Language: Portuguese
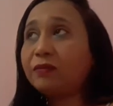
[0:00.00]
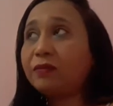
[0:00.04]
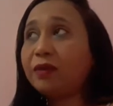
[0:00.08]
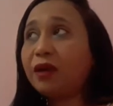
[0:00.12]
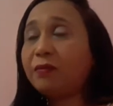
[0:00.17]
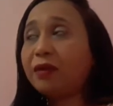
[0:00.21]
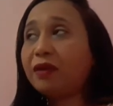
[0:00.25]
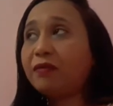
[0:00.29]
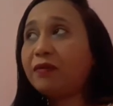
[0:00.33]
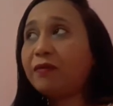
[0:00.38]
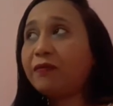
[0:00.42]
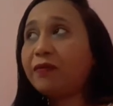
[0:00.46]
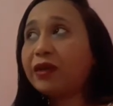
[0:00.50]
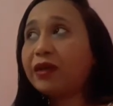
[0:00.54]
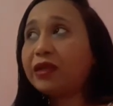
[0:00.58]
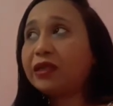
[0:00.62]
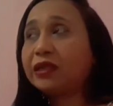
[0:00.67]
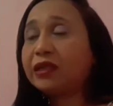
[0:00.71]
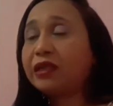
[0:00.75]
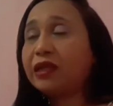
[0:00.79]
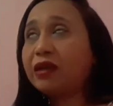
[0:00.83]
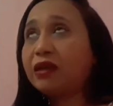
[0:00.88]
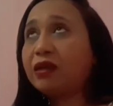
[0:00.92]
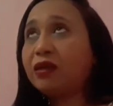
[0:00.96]
minha mãe vai
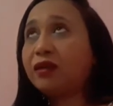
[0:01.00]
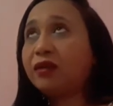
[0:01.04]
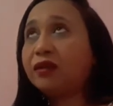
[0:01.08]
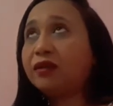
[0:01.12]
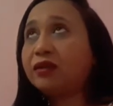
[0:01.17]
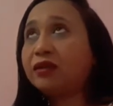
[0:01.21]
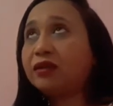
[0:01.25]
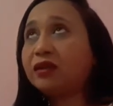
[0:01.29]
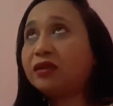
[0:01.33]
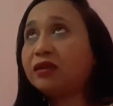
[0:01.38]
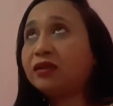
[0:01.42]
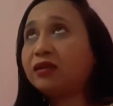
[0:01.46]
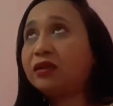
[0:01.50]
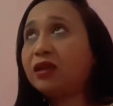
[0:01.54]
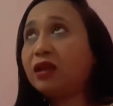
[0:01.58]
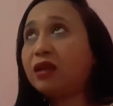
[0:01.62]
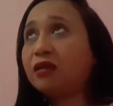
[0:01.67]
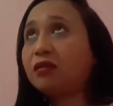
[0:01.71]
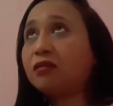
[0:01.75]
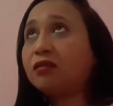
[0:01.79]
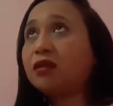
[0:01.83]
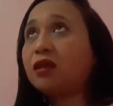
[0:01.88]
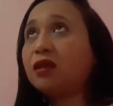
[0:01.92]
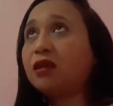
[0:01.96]
fazer
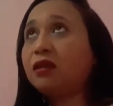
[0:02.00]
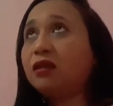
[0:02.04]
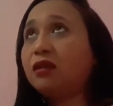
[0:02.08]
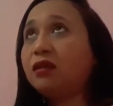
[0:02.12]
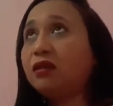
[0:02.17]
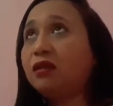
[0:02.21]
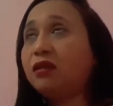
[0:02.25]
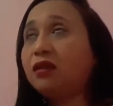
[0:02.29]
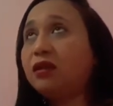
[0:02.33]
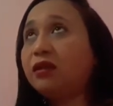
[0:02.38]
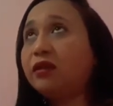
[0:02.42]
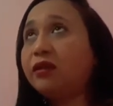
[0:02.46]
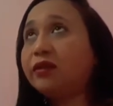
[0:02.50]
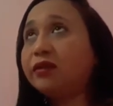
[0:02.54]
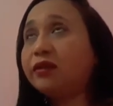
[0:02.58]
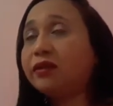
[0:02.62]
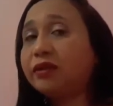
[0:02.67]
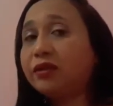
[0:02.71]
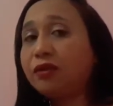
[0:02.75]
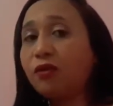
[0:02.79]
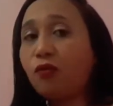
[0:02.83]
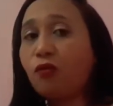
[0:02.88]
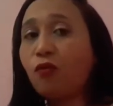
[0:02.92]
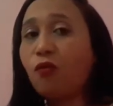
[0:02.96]

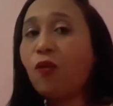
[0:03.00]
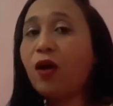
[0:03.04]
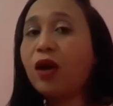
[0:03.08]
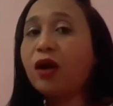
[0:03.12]
65